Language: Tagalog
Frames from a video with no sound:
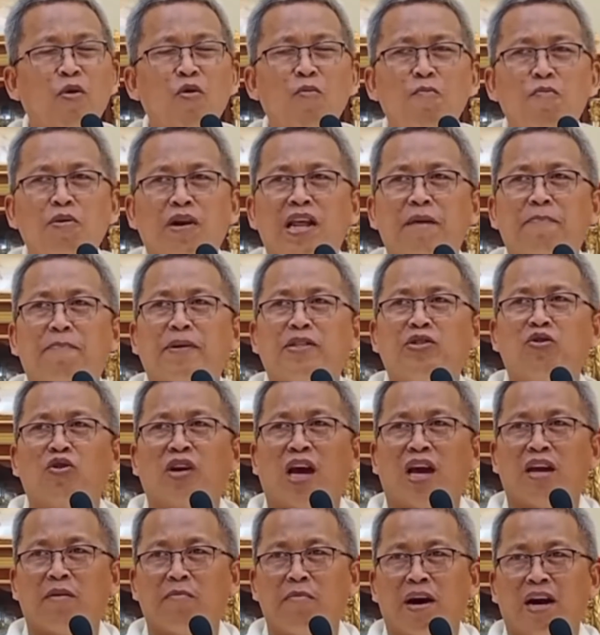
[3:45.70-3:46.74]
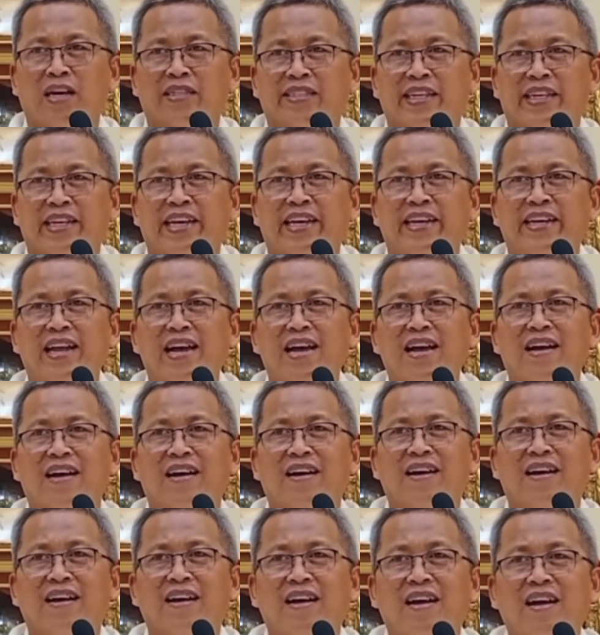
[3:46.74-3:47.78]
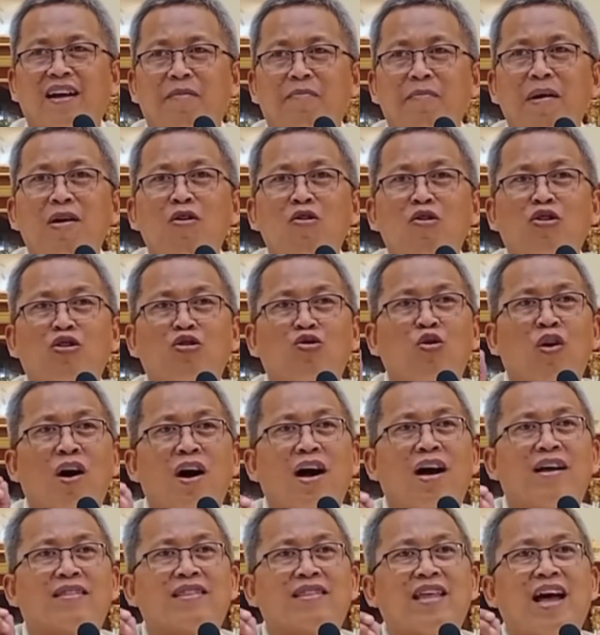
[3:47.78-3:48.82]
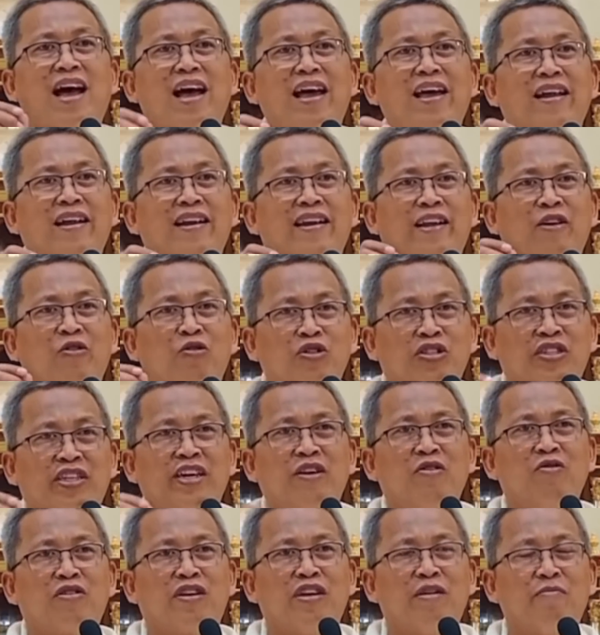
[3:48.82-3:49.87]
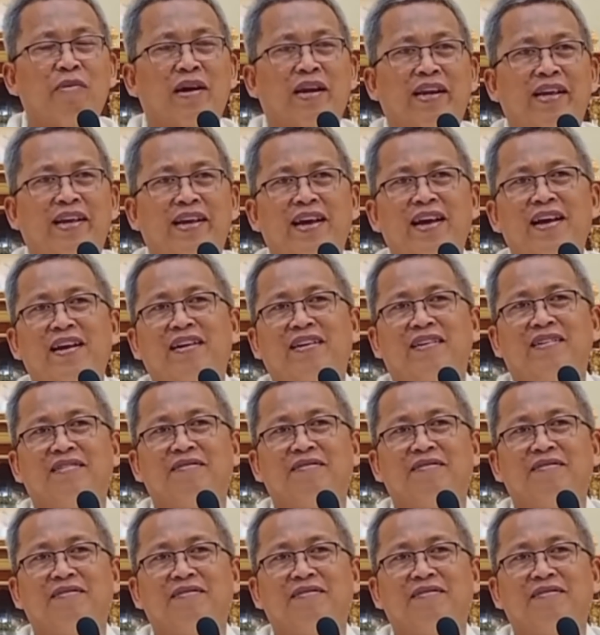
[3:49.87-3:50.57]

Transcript: pobre pa jud mga sinina mao to ang attire ni Jose og ni Maria